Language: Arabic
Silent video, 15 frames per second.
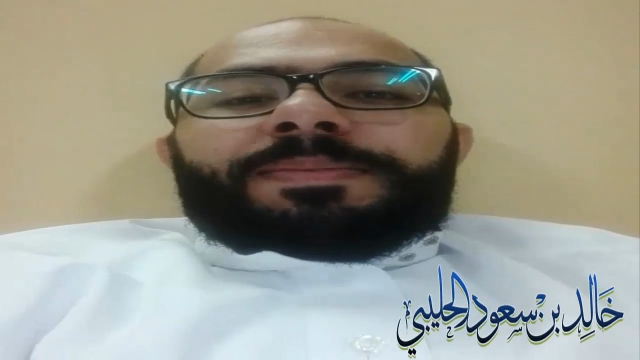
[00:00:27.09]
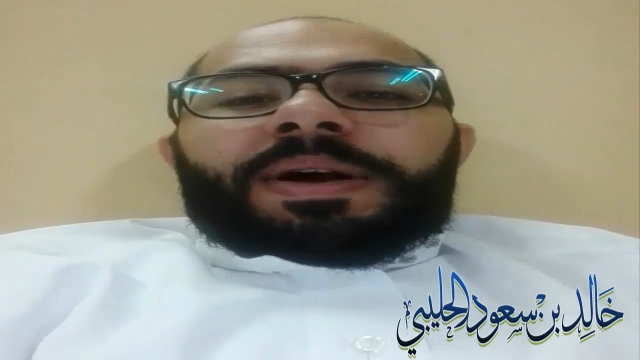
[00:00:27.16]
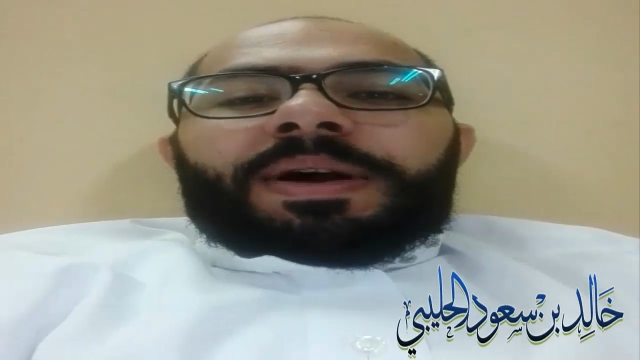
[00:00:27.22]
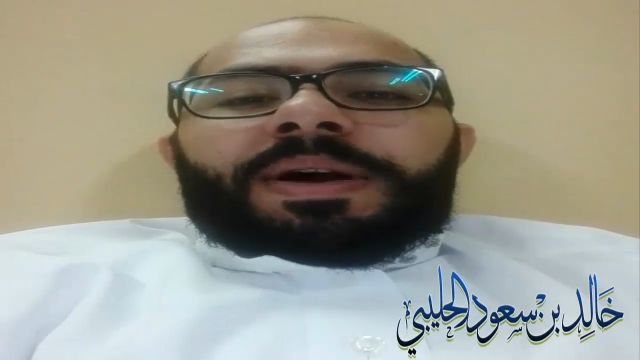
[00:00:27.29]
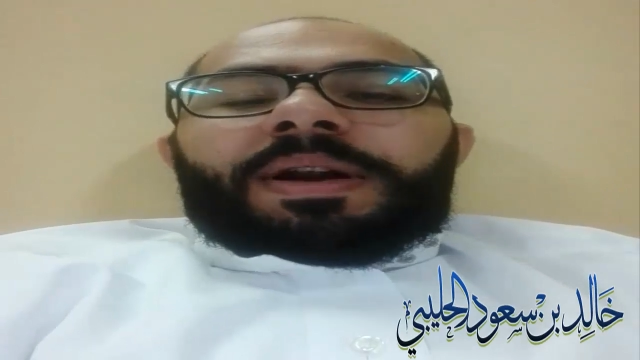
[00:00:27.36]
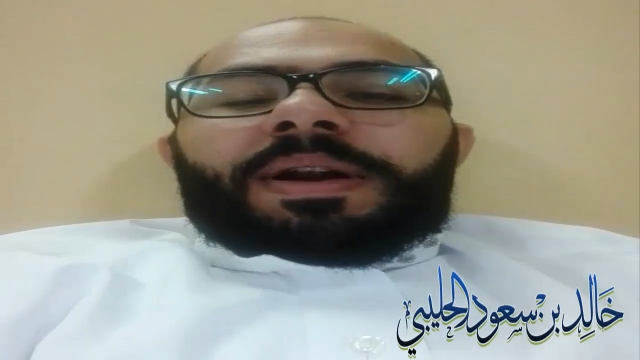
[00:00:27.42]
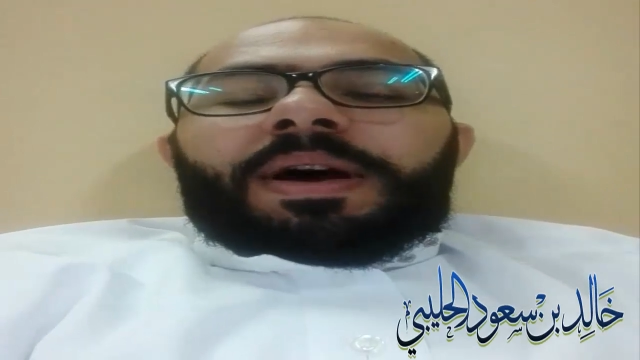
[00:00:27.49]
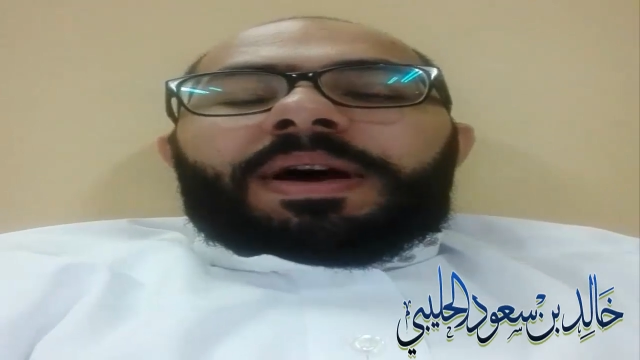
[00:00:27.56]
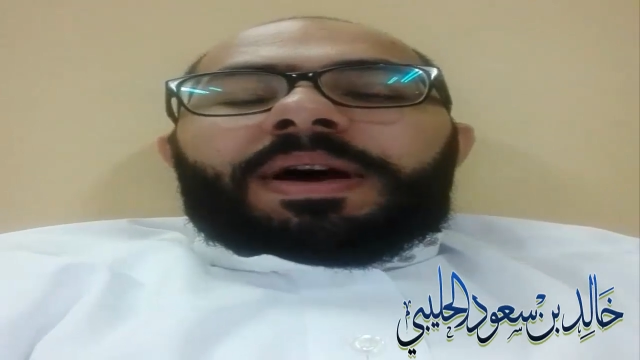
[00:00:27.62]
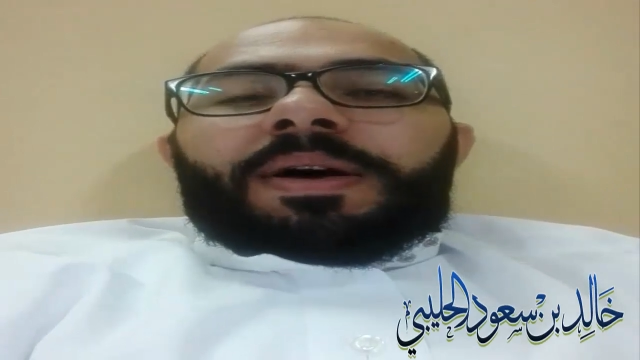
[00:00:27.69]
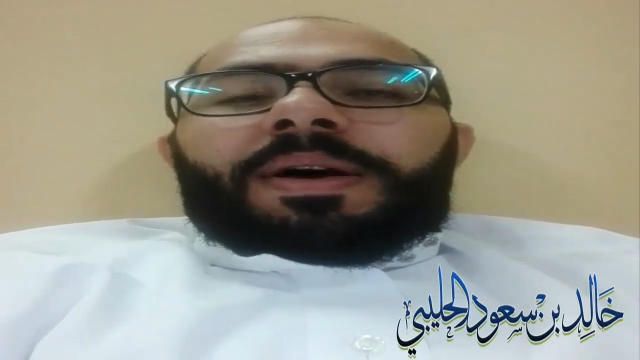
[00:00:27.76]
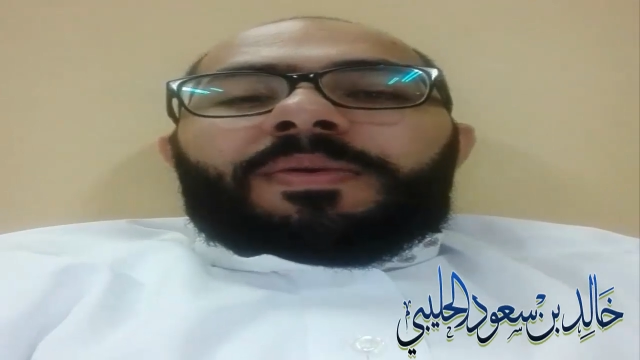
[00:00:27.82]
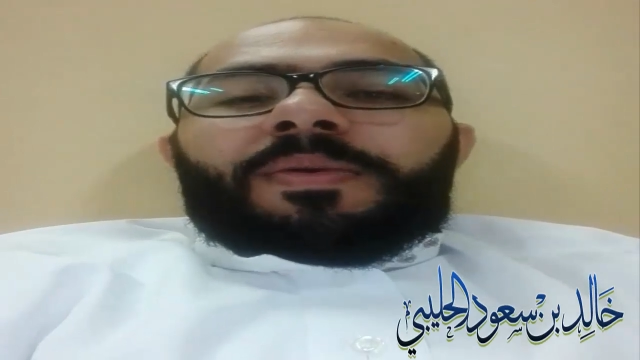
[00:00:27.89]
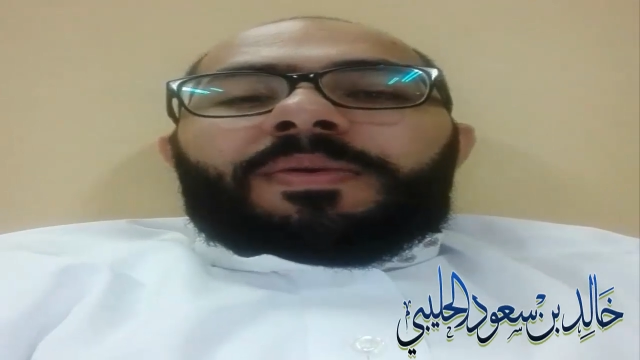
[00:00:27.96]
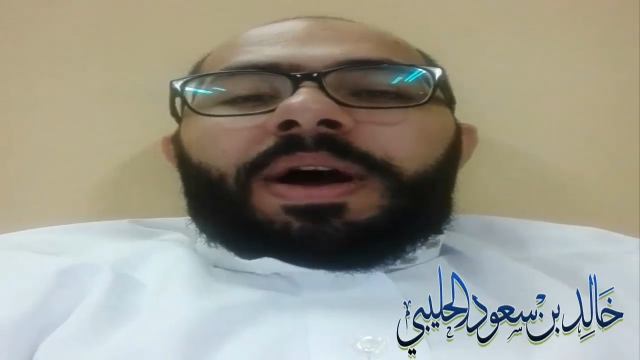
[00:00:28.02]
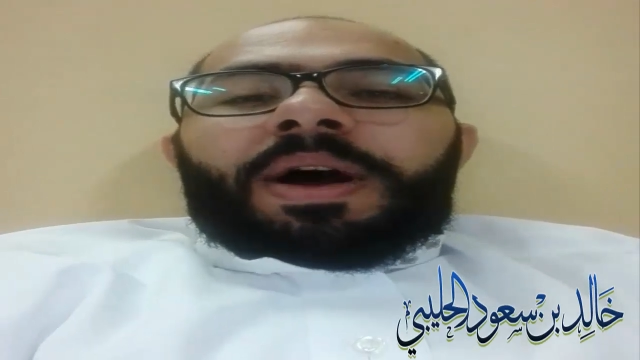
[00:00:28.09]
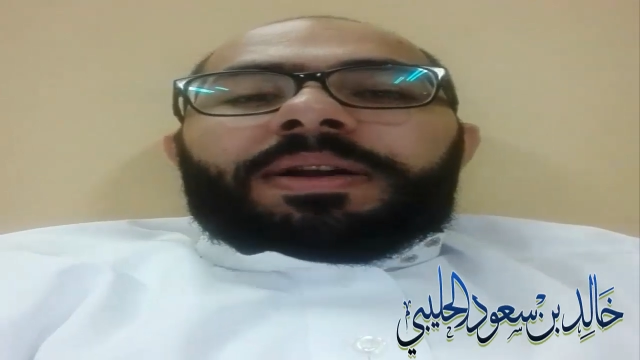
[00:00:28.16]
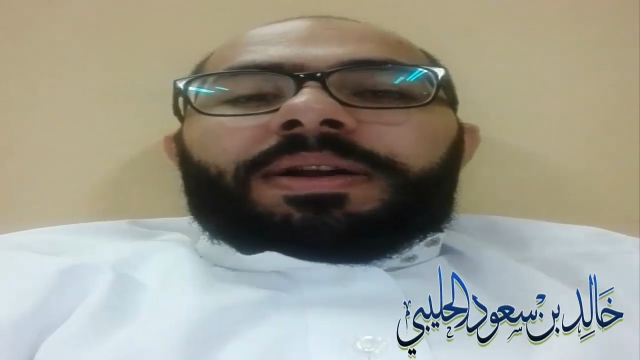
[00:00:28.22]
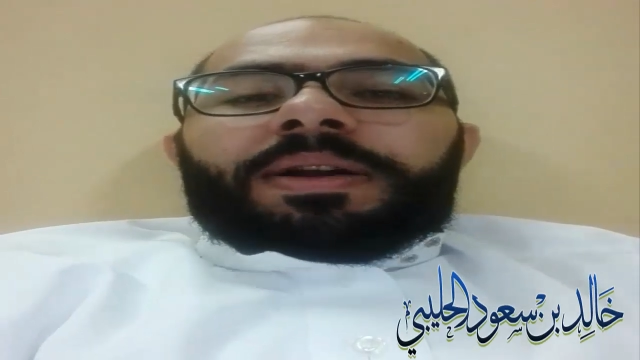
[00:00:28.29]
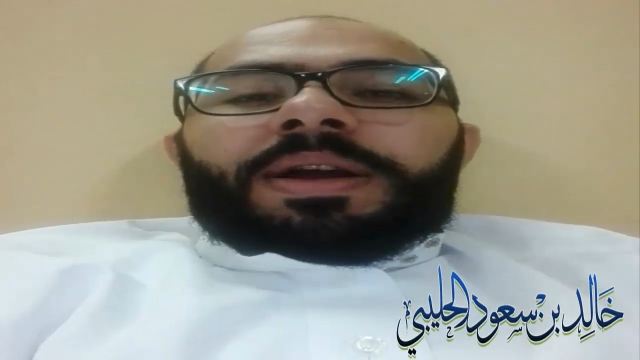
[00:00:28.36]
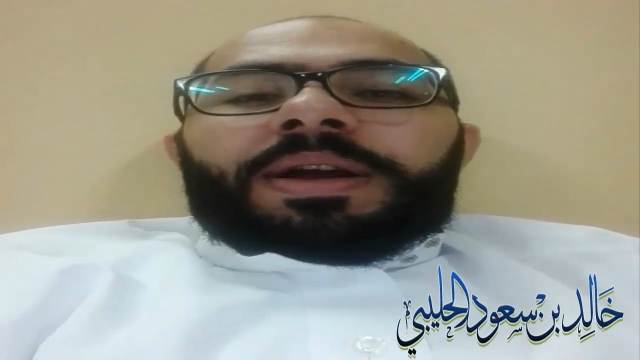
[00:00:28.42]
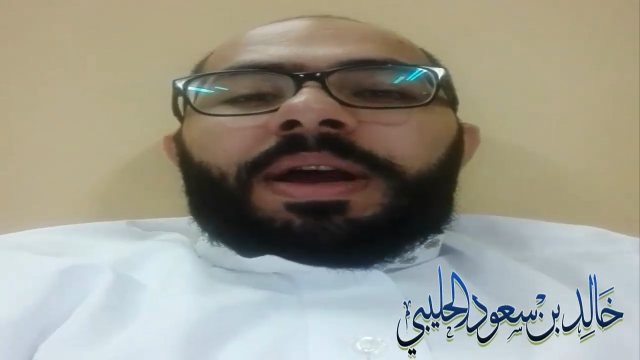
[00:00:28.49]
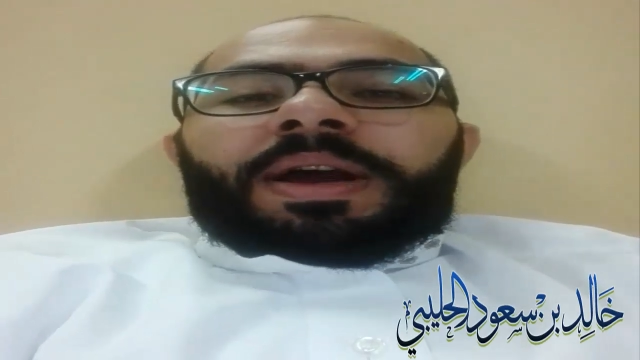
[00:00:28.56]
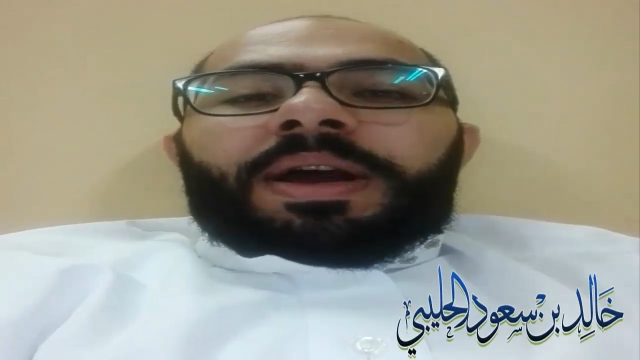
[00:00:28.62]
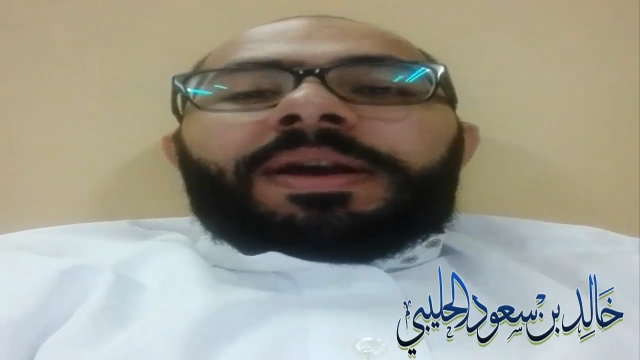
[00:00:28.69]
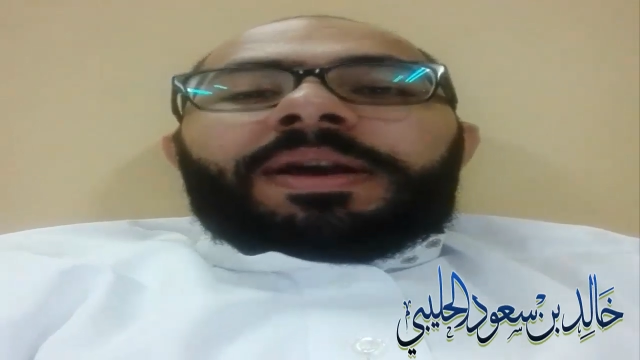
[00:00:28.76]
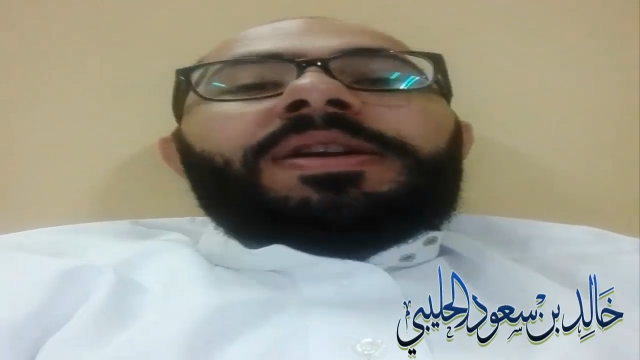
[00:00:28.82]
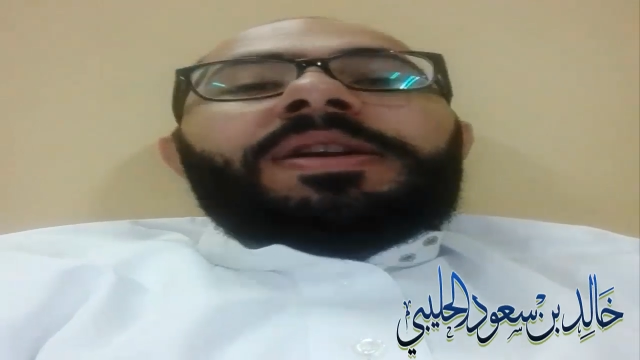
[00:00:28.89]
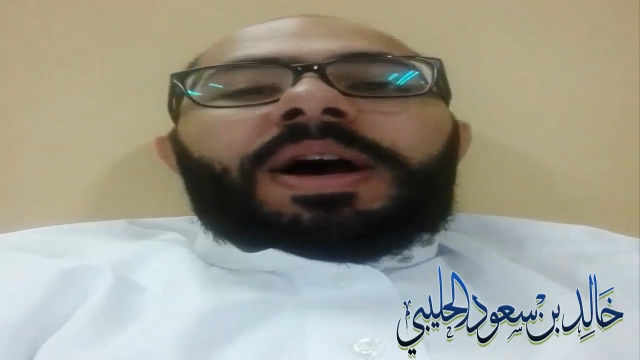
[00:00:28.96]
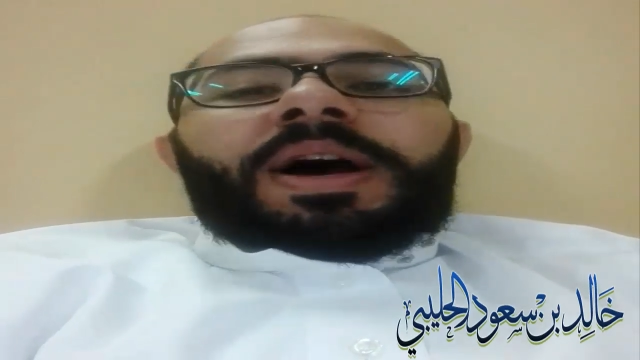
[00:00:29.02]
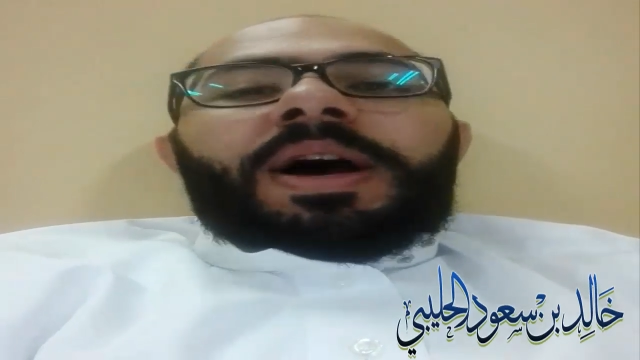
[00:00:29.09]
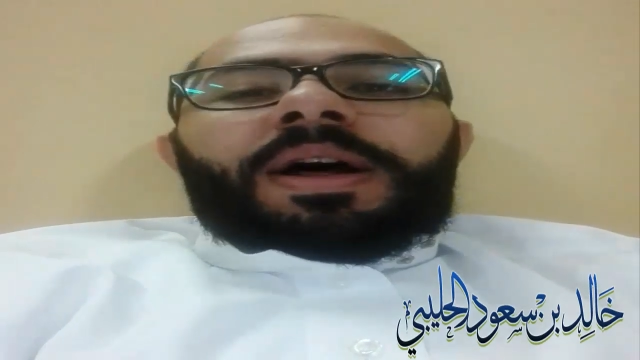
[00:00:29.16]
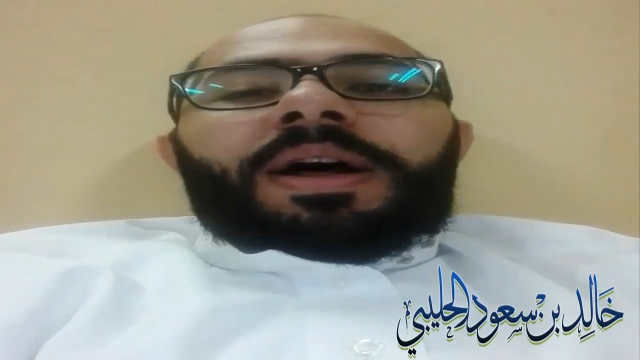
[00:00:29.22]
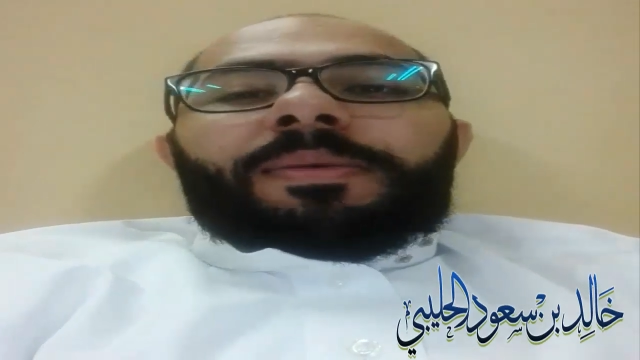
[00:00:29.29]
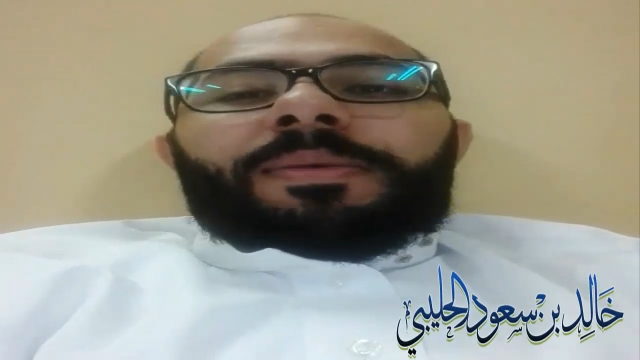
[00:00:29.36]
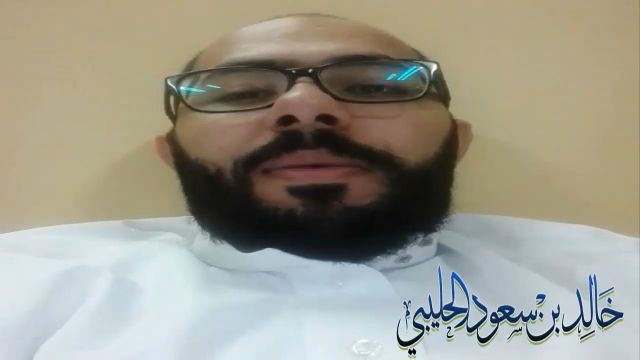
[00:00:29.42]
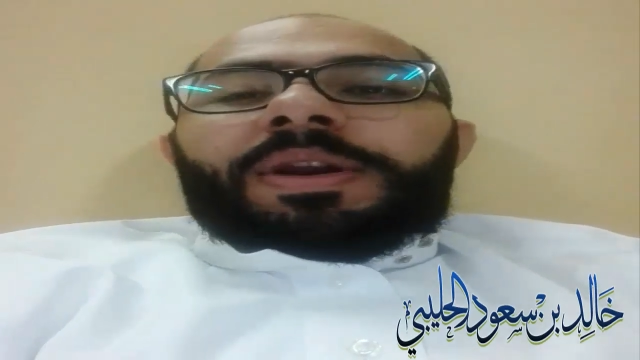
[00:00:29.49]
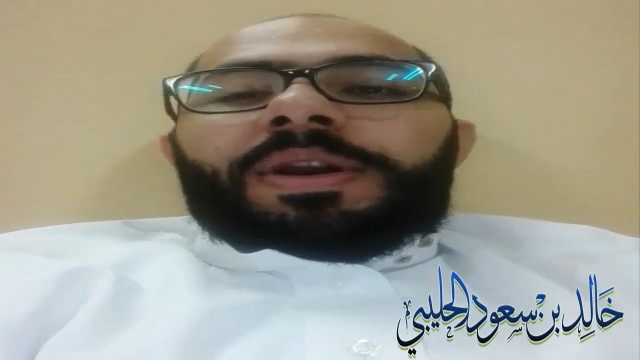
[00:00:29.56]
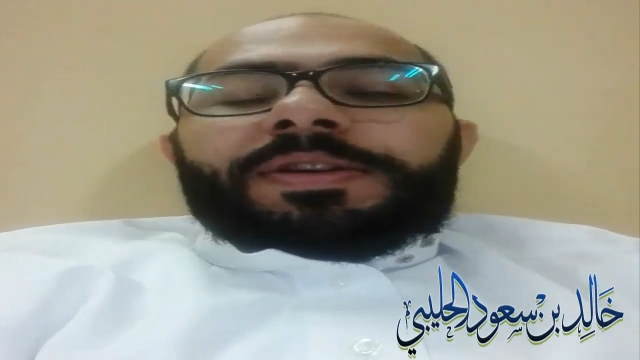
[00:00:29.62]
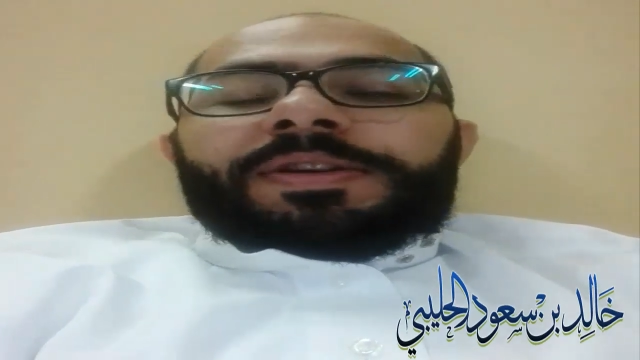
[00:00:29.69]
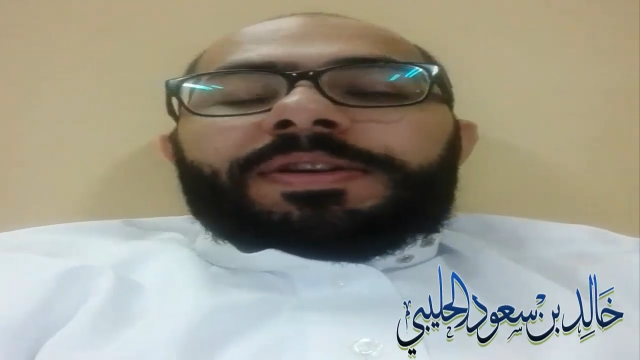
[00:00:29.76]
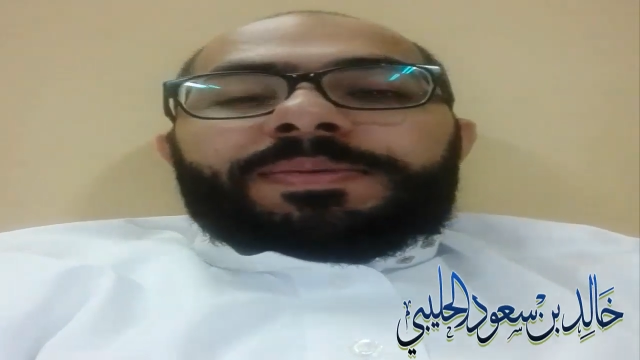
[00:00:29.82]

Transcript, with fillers: واحدة كل شهر من الأسبوع